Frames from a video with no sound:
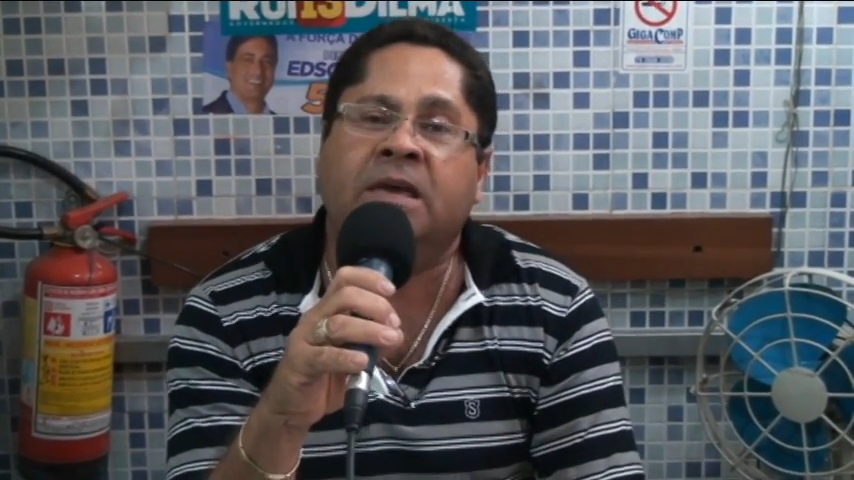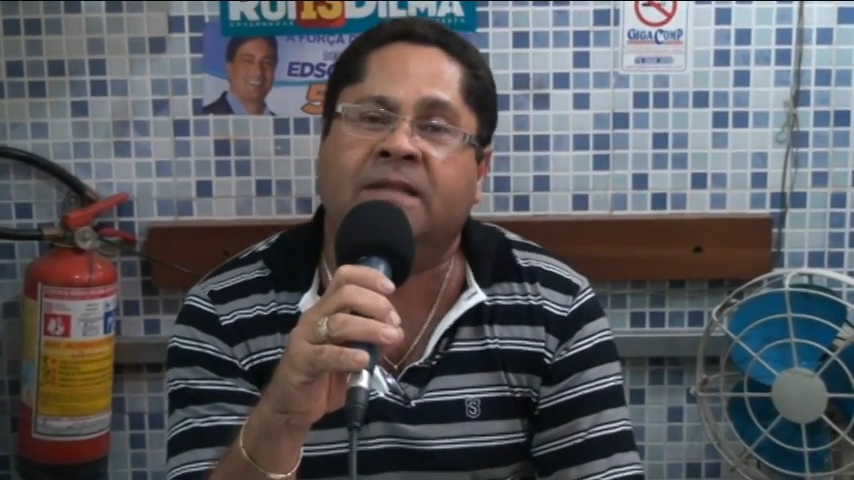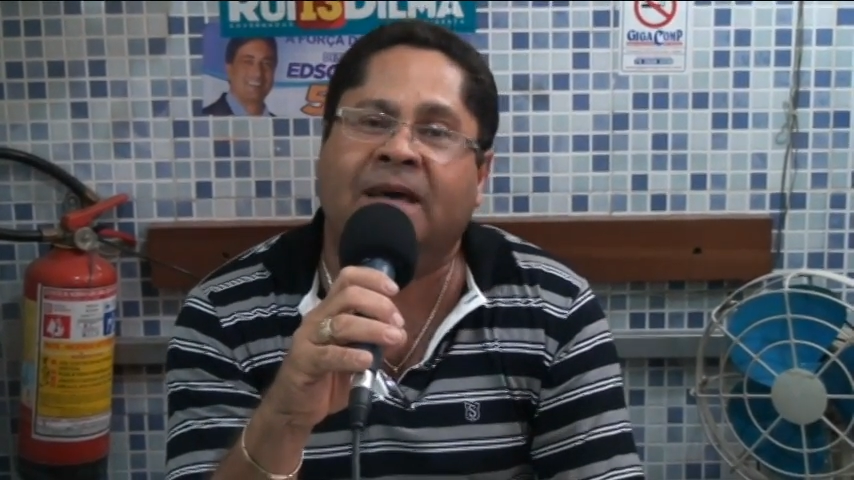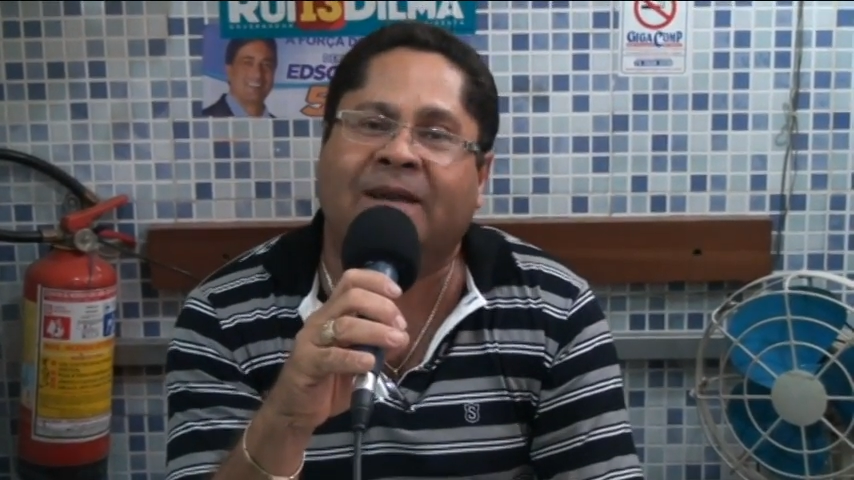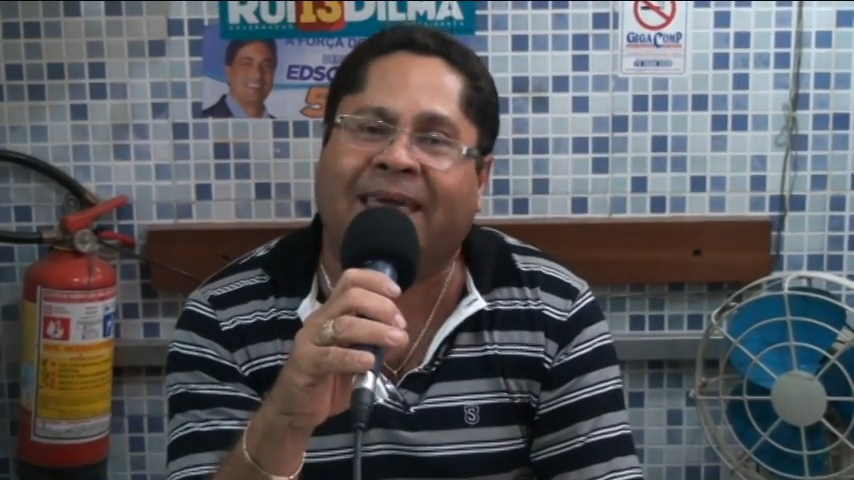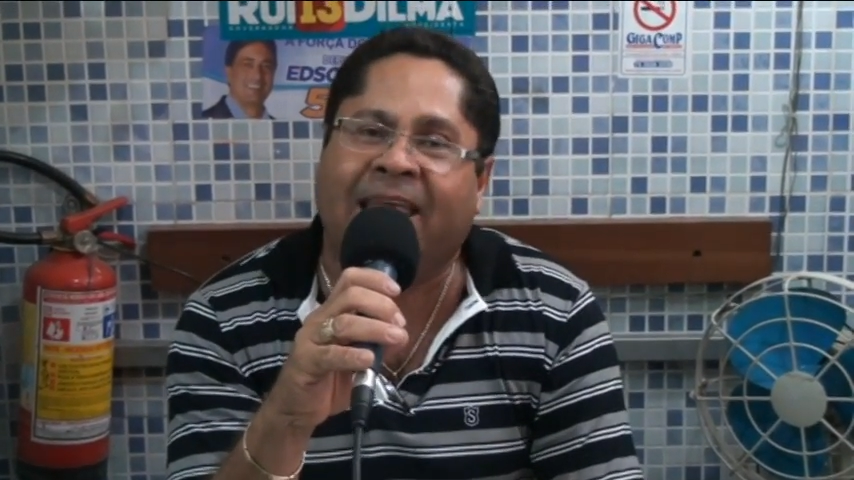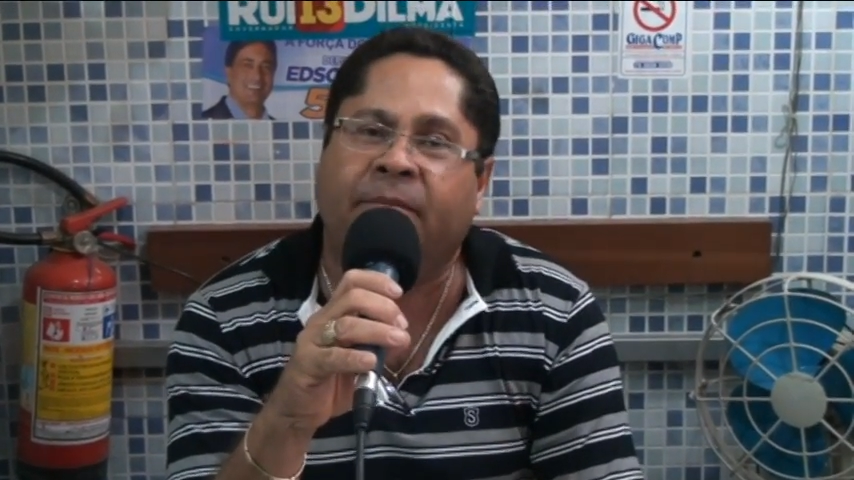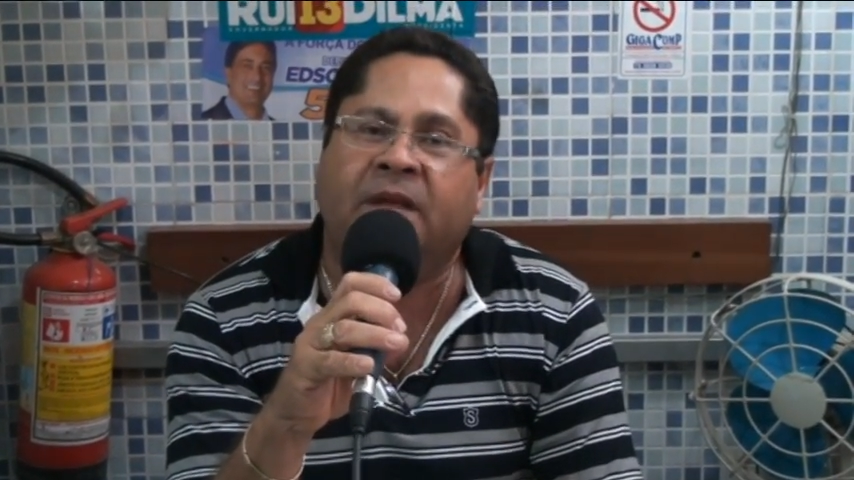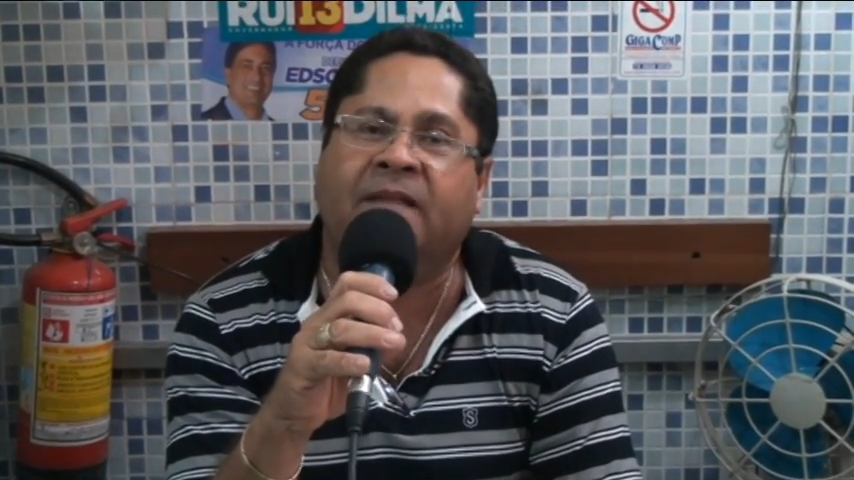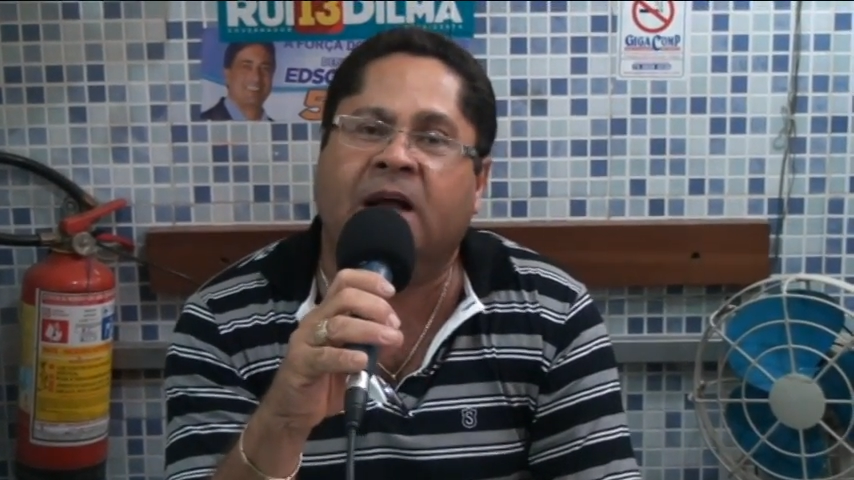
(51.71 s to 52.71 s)
e dando
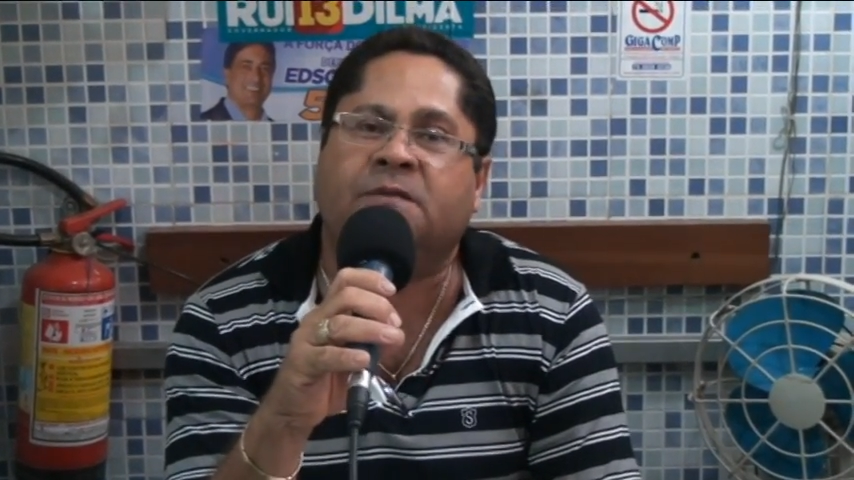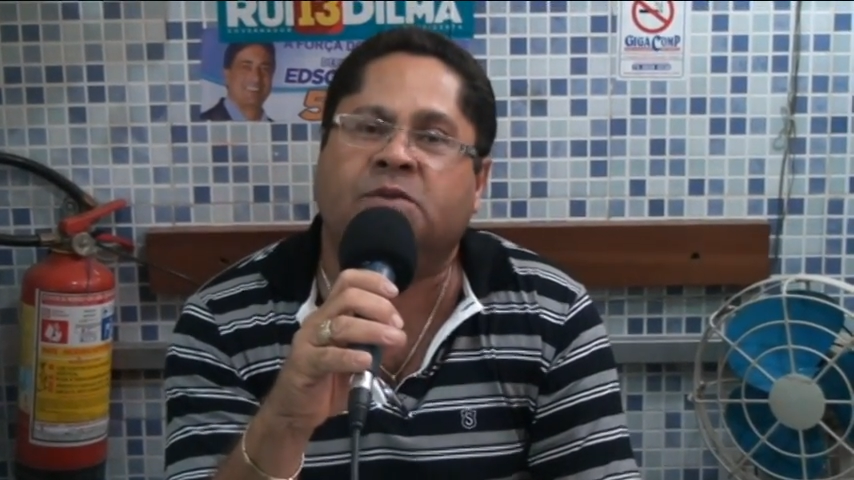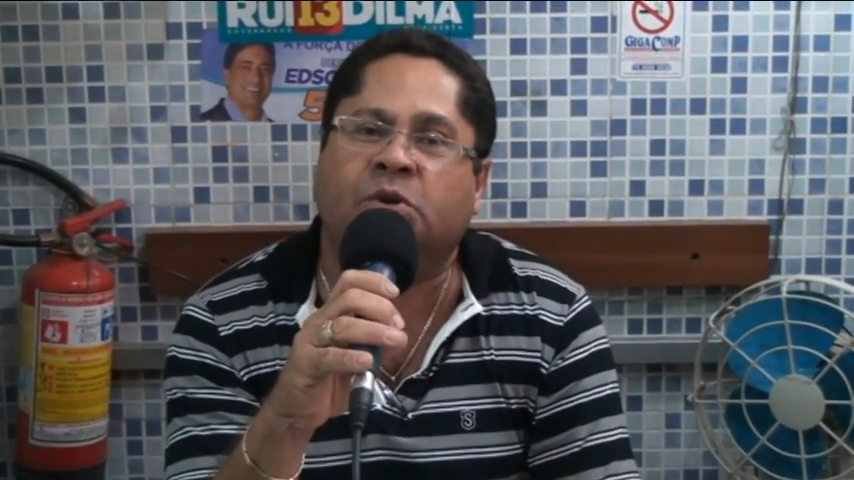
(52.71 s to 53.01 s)
credibilidade aos